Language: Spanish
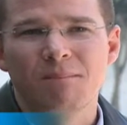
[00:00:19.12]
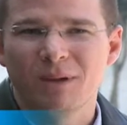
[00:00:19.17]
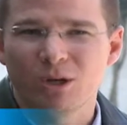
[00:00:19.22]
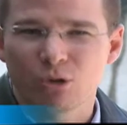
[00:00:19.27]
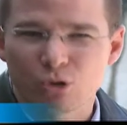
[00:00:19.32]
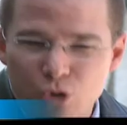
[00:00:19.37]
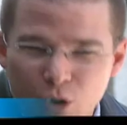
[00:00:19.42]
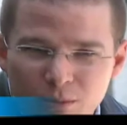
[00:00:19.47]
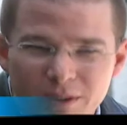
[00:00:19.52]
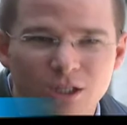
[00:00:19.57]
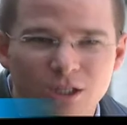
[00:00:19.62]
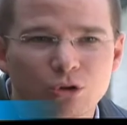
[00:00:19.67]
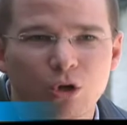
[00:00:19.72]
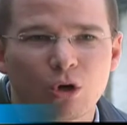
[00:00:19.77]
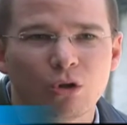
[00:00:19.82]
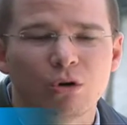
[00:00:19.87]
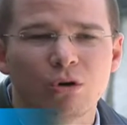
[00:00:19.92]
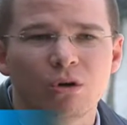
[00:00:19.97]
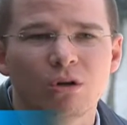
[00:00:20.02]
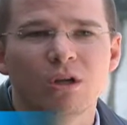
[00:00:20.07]
Pero sobre
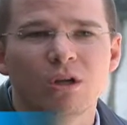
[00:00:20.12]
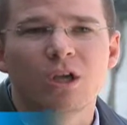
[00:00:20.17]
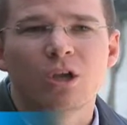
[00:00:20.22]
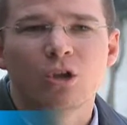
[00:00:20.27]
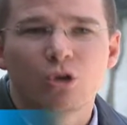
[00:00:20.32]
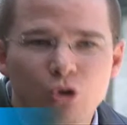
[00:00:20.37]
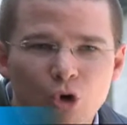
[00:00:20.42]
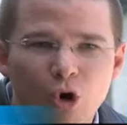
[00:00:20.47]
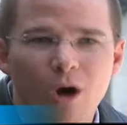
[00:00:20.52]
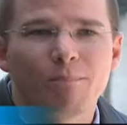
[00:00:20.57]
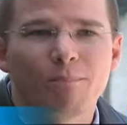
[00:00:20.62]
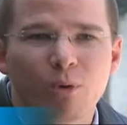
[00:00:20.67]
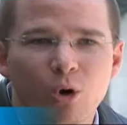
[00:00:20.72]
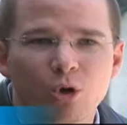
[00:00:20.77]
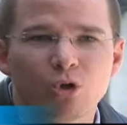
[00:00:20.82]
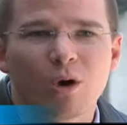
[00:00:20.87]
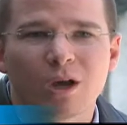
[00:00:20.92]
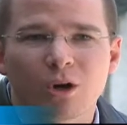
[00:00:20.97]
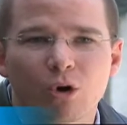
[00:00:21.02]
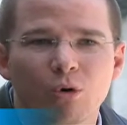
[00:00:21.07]
todo, yo
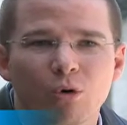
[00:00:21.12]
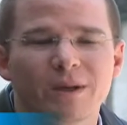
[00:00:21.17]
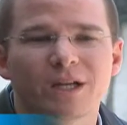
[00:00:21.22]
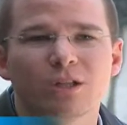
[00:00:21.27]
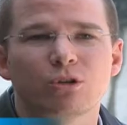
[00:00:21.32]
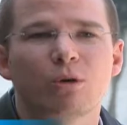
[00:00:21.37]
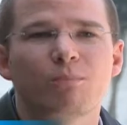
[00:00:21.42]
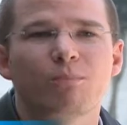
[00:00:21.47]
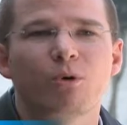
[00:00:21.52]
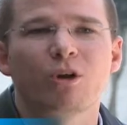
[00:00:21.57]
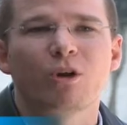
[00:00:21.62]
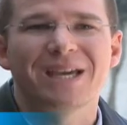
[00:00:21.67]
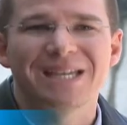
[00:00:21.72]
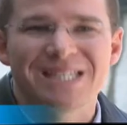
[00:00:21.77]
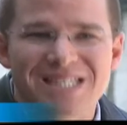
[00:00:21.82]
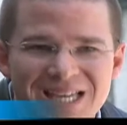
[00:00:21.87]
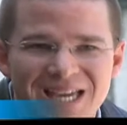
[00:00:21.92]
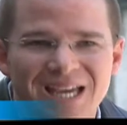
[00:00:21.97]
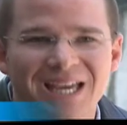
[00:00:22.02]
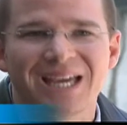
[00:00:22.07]
apoyo a Roberto porque
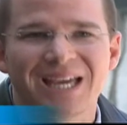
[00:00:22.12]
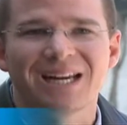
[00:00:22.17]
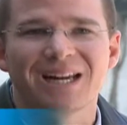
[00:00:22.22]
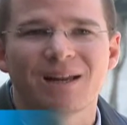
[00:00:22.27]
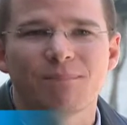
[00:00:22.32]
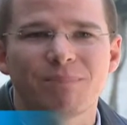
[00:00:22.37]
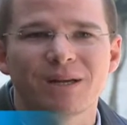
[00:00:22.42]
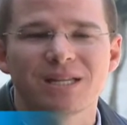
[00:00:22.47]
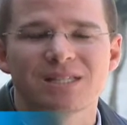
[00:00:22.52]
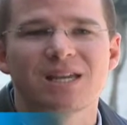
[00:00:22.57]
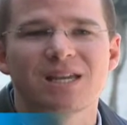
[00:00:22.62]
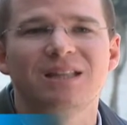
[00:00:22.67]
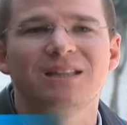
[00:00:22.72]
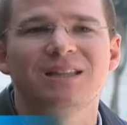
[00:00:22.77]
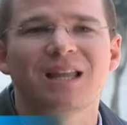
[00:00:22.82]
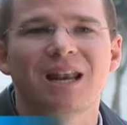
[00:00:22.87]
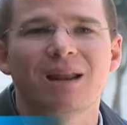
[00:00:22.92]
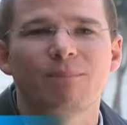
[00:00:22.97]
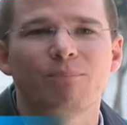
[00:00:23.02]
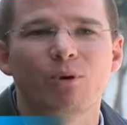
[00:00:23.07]
sé que
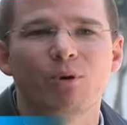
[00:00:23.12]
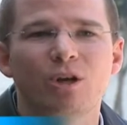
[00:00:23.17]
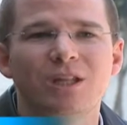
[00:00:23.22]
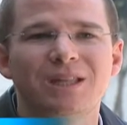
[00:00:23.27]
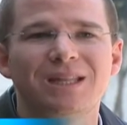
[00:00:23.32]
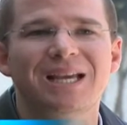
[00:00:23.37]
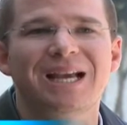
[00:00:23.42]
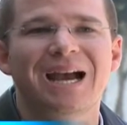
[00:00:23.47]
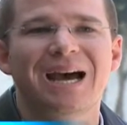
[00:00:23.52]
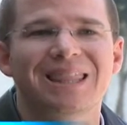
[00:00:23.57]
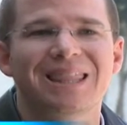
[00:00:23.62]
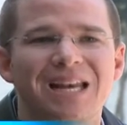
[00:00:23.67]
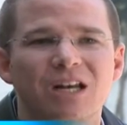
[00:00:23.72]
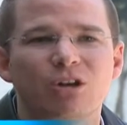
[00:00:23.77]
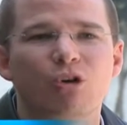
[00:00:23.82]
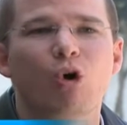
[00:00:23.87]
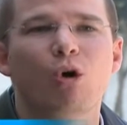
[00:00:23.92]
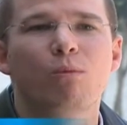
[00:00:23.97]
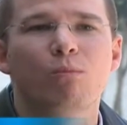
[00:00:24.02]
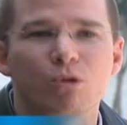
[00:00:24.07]
representa la política del
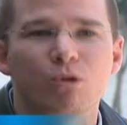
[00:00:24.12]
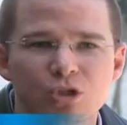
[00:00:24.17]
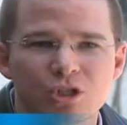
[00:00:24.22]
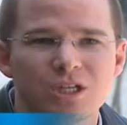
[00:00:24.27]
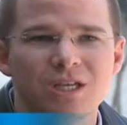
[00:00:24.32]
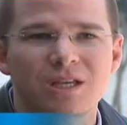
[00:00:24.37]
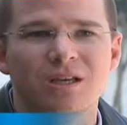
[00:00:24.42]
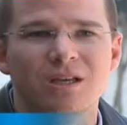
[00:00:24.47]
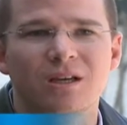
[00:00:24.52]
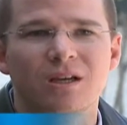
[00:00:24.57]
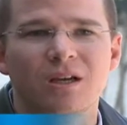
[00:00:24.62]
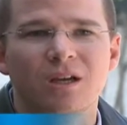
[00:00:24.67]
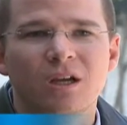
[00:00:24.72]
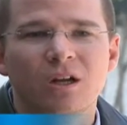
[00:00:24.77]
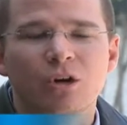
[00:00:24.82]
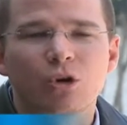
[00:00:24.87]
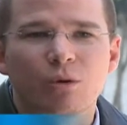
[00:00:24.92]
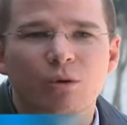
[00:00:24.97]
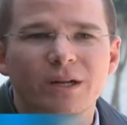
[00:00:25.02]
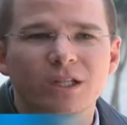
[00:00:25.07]
cómo sí.
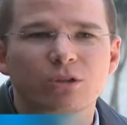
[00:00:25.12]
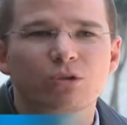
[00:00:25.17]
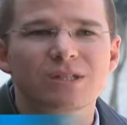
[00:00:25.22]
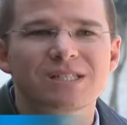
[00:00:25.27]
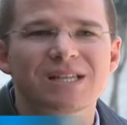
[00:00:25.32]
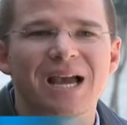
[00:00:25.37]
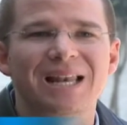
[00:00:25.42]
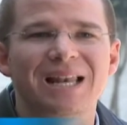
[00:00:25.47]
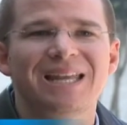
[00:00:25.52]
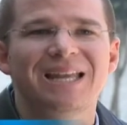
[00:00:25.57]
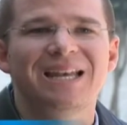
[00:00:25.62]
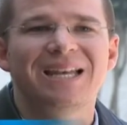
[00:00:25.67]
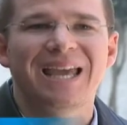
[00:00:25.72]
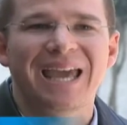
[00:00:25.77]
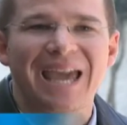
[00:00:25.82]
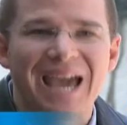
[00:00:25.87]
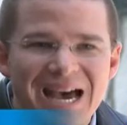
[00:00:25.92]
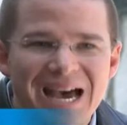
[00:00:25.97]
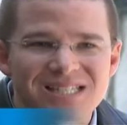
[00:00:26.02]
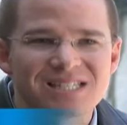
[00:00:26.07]
Roberto es alguien
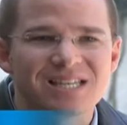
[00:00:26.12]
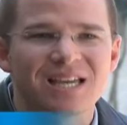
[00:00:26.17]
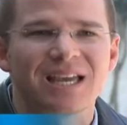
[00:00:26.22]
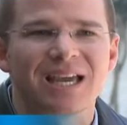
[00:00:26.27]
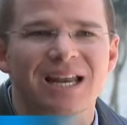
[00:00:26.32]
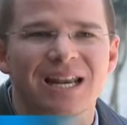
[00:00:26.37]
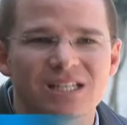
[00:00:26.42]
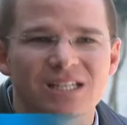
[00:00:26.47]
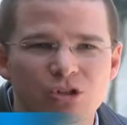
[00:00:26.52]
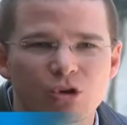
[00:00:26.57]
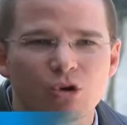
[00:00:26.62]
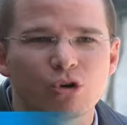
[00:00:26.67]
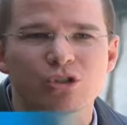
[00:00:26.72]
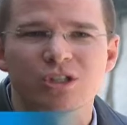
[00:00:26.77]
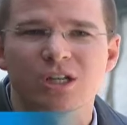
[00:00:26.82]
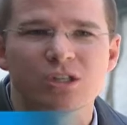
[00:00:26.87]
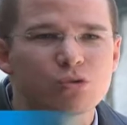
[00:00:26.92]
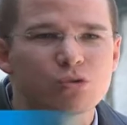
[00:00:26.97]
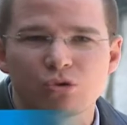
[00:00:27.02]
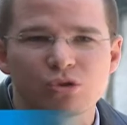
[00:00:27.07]
que hace que las
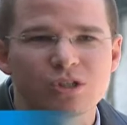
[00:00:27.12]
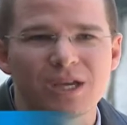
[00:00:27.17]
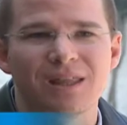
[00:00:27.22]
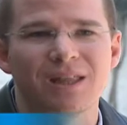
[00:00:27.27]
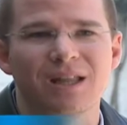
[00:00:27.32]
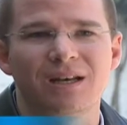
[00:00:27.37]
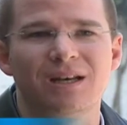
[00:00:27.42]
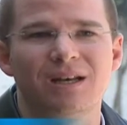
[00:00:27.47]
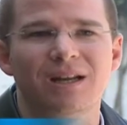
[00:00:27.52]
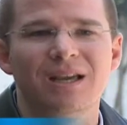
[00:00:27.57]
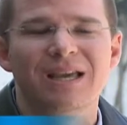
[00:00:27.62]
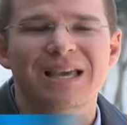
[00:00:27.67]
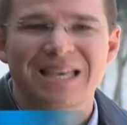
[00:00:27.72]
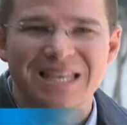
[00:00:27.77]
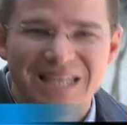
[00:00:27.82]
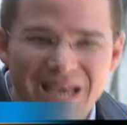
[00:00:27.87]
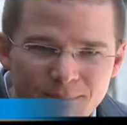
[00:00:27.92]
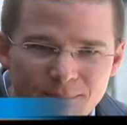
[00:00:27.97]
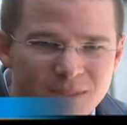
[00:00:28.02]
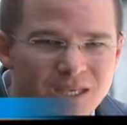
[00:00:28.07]
cosas sucedan.
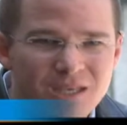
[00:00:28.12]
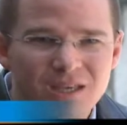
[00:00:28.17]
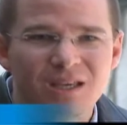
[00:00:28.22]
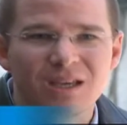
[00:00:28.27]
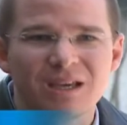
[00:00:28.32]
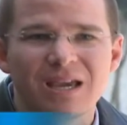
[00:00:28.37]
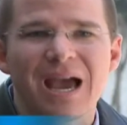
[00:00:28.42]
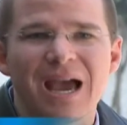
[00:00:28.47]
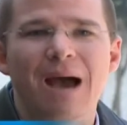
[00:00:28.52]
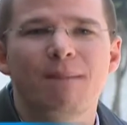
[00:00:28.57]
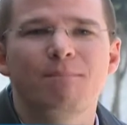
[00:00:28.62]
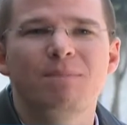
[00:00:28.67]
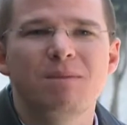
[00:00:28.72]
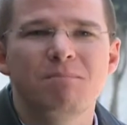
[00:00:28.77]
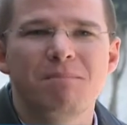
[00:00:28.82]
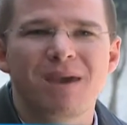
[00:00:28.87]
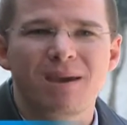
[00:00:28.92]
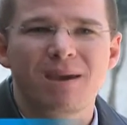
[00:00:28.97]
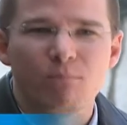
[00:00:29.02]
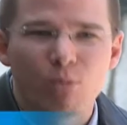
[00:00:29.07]
Y a mí a mí
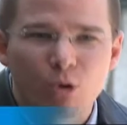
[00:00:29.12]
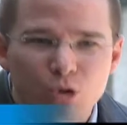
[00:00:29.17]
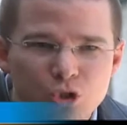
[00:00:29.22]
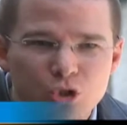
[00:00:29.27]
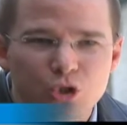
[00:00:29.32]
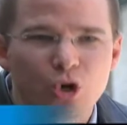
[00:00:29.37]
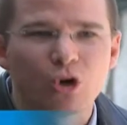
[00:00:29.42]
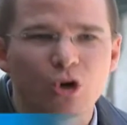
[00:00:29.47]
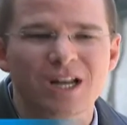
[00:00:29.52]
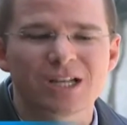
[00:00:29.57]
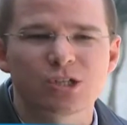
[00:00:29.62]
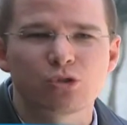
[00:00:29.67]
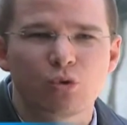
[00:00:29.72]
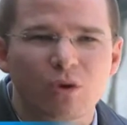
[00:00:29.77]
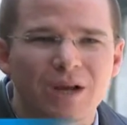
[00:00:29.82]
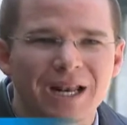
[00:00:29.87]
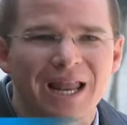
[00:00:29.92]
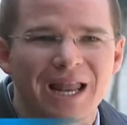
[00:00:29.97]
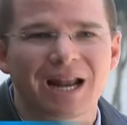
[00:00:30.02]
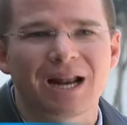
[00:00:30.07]
me emociona su
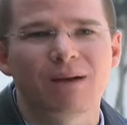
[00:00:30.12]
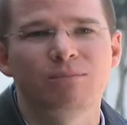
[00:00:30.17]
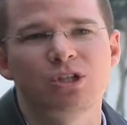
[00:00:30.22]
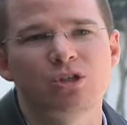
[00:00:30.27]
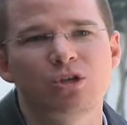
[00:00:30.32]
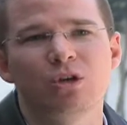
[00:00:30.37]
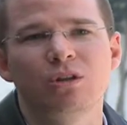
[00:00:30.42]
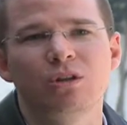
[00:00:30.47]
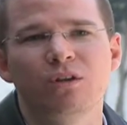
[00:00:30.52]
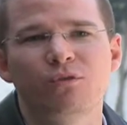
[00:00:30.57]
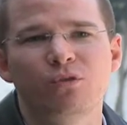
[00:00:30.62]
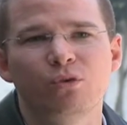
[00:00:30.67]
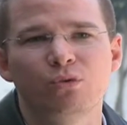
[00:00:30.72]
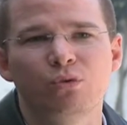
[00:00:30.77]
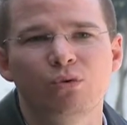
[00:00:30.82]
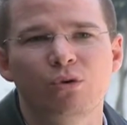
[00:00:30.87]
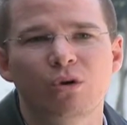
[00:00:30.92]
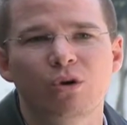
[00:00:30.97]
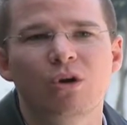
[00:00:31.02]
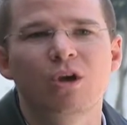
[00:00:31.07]
clara visión de
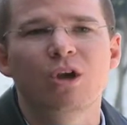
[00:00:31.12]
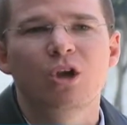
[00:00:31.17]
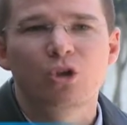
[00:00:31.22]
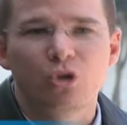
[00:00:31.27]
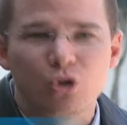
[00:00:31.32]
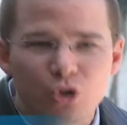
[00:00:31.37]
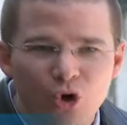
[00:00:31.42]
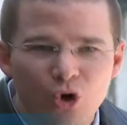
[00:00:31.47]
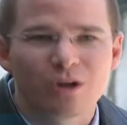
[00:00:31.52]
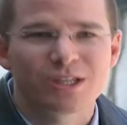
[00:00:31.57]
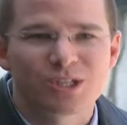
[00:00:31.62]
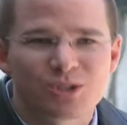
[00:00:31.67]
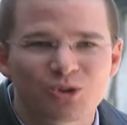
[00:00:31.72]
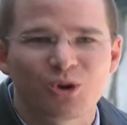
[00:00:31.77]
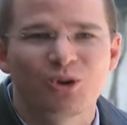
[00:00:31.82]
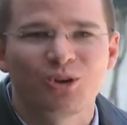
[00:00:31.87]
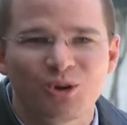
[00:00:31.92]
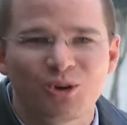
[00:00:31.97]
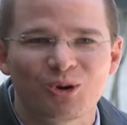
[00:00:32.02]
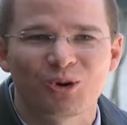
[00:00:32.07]
futuro. Yo
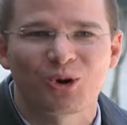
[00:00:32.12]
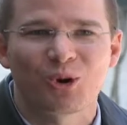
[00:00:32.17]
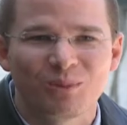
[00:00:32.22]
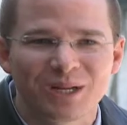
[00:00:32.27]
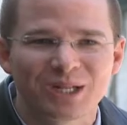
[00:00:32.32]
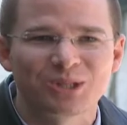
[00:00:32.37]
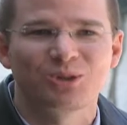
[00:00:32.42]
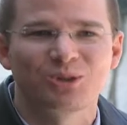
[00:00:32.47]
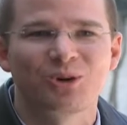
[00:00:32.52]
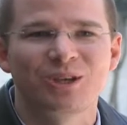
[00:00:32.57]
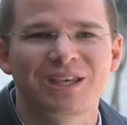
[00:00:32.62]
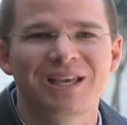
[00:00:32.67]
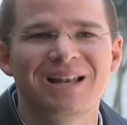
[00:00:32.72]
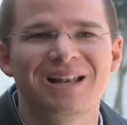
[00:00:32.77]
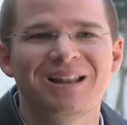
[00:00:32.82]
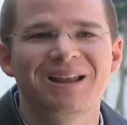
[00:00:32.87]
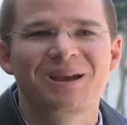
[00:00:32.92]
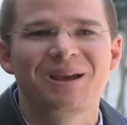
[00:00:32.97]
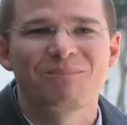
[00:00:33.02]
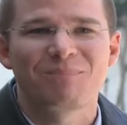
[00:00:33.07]
estoy con Roberto
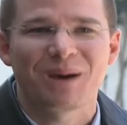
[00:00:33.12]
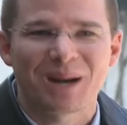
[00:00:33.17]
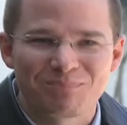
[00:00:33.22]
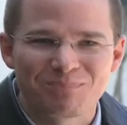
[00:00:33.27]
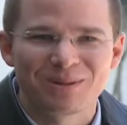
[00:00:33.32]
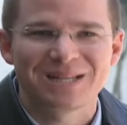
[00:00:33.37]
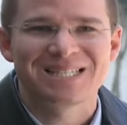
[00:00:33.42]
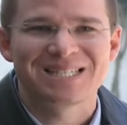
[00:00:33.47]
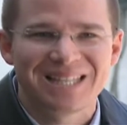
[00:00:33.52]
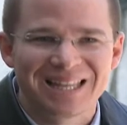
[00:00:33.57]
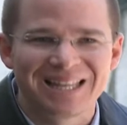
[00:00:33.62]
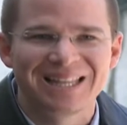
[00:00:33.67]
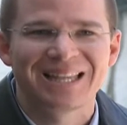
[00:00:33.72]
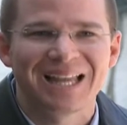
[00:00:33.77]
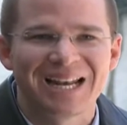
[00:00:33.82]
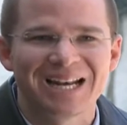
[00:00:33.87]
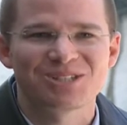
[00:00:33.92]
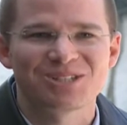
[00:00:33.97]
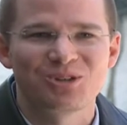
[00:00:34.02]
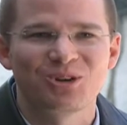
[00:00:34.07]
Gil para presidente
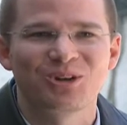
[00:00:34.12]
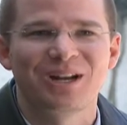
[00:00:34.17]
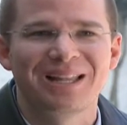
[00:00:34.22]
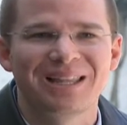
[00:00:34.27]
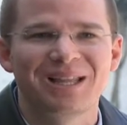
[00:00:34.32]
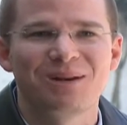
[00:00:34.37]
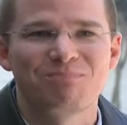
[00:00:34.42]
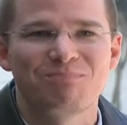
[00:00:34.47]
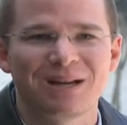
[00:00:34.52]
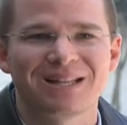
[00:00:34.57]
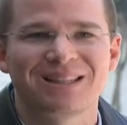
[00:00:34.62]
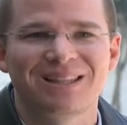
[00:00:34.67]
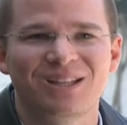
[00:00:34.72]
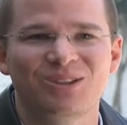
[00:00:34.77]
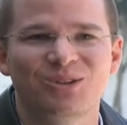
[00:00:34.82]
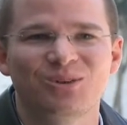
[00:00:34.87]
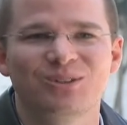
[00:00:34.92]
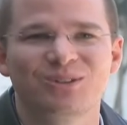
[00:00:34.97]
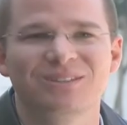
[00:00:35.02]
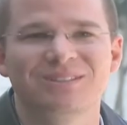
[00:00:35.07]
nacional del
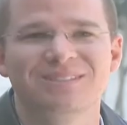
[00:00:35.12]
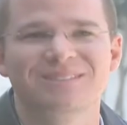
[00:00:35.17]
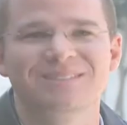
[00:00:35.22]
partido.